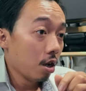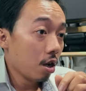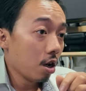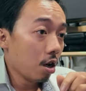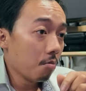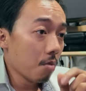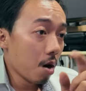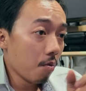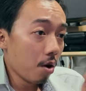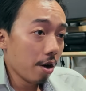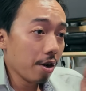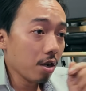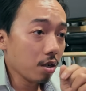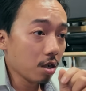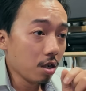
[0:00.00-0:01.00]
mau
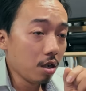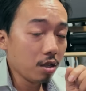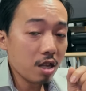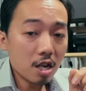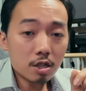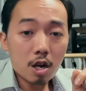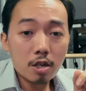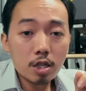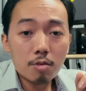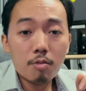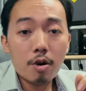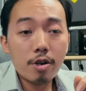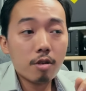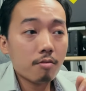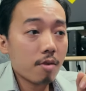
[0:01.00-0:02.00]
vô nó cứ tại toàn chừng
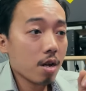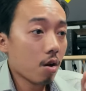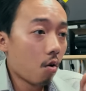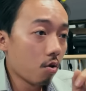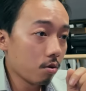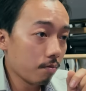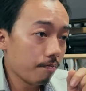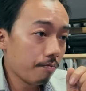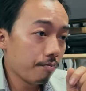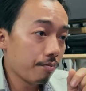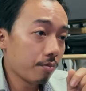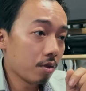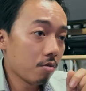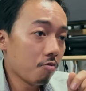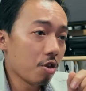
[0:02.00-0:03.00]
mùi nó mê hụt
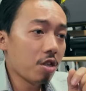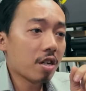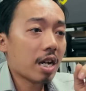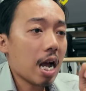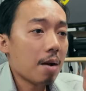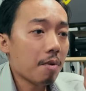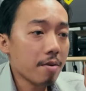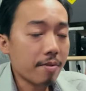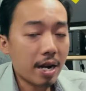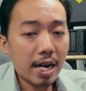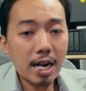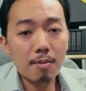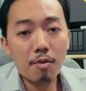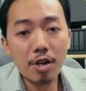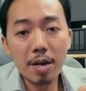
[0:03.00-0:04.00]
vì chỉ ca bài bài
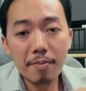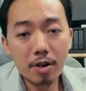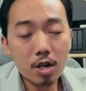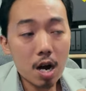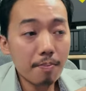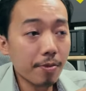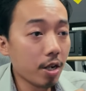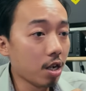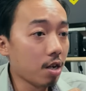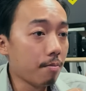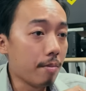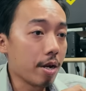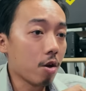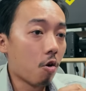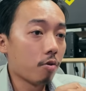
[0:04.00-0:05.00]
ha mỗi đại bạc cóp từ lửa
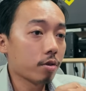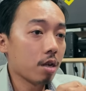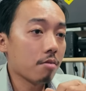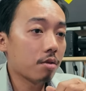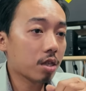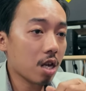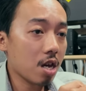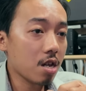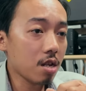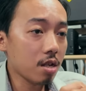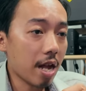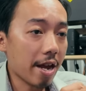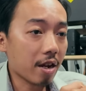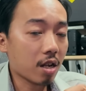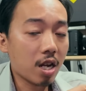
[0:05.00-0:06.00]
mê hột xém
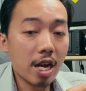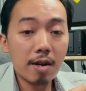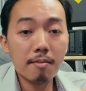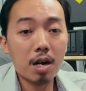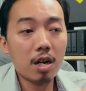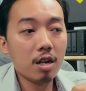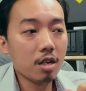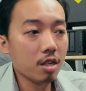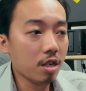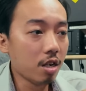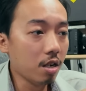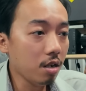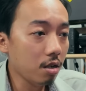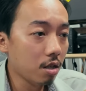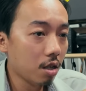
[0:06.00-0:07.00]
xén đàn kết mà lửa
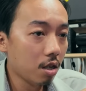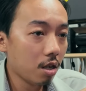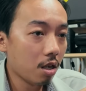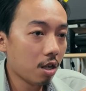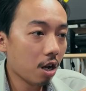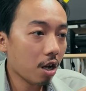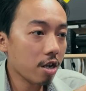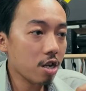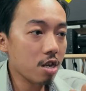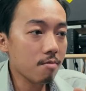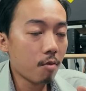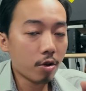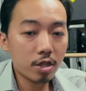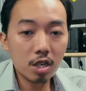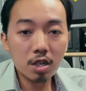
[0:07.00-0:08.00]
dướng hay
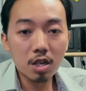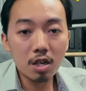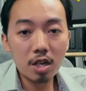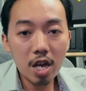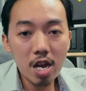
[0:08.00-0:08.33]
môi tích kia